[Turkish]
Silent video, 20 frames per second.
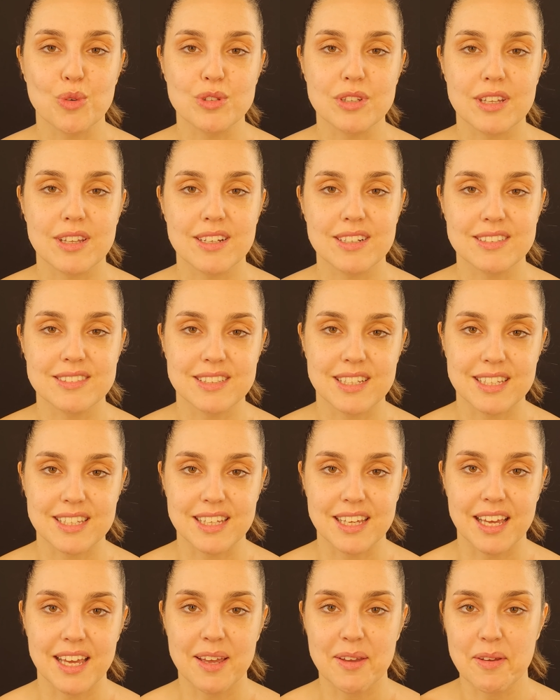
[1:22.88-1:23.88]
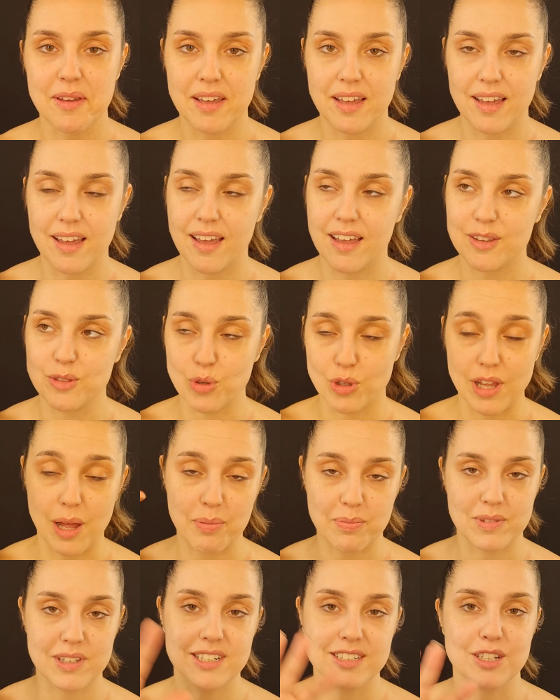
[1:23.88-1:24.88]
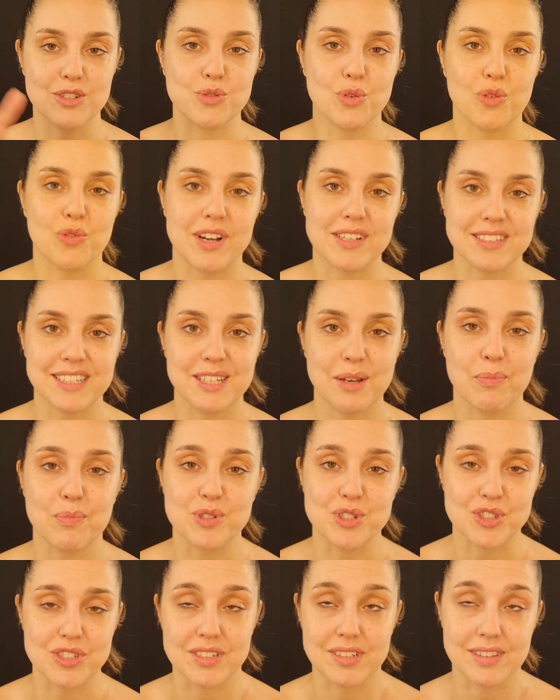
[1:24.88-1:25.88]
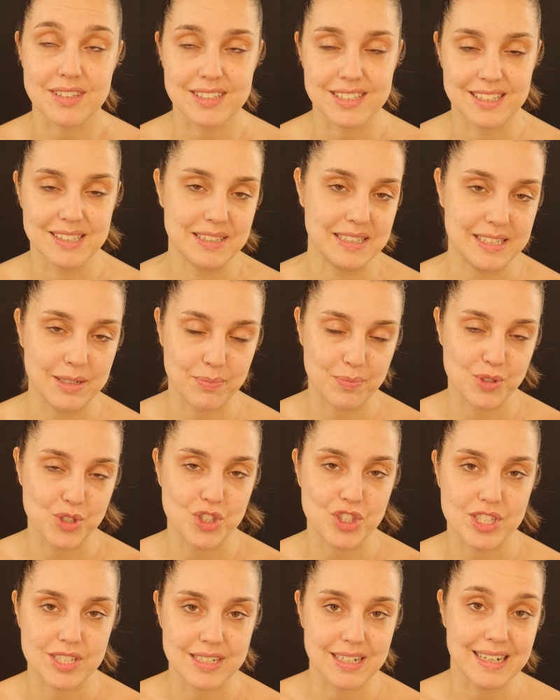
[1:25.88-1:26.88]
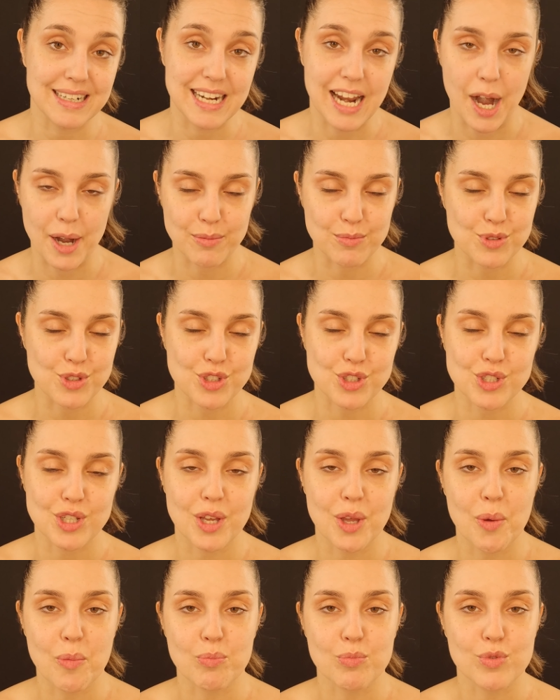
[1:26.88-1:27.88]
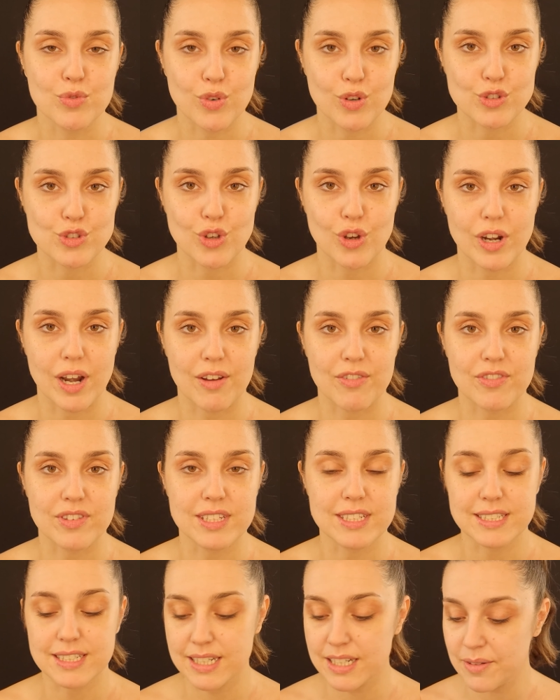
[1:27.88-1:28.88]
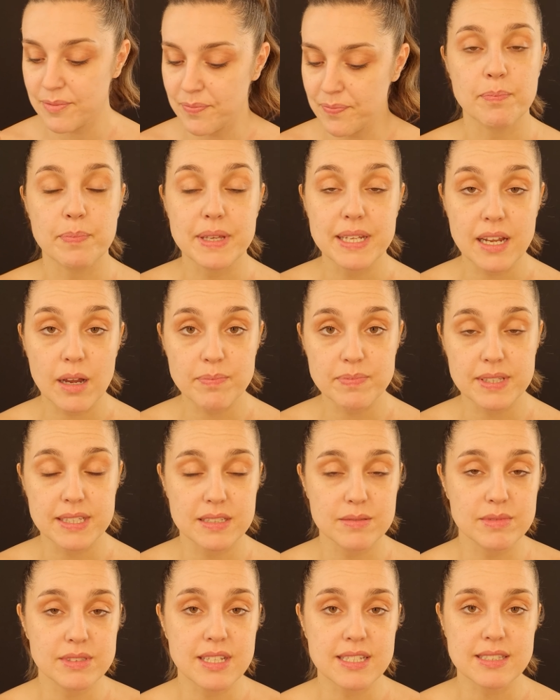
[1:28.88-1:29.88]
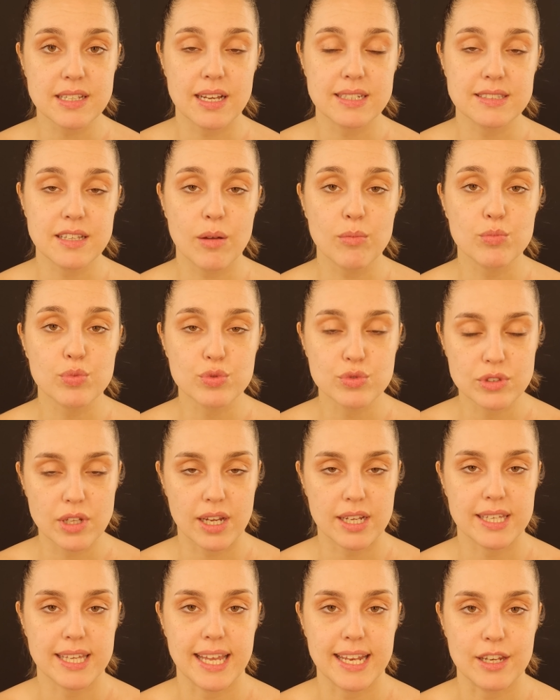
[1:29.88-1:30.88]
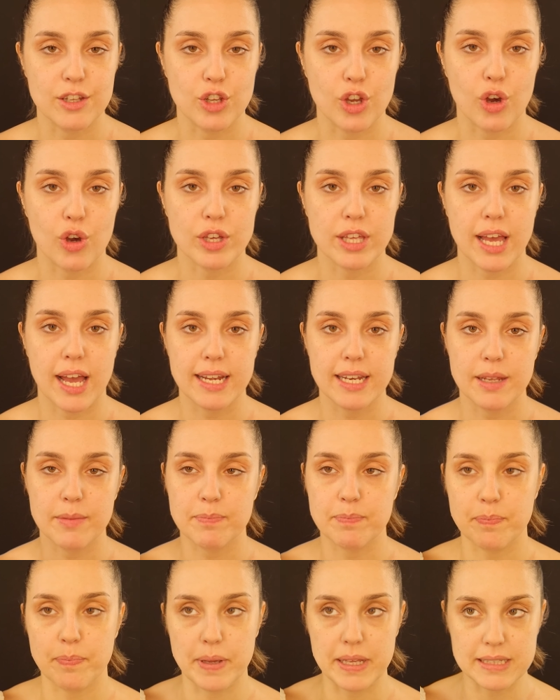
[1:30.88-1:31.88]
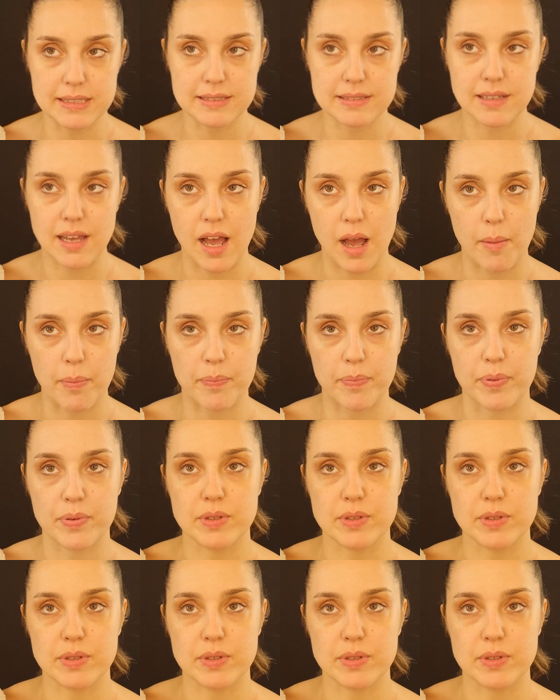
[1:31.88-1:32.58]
odalarındaki e, dolaplarına çok fazla yapıştırılır, yapıştırırlarmış bu fotoğrafları. Pin up terimi de zaten buradan geliyor. Yani pinned up,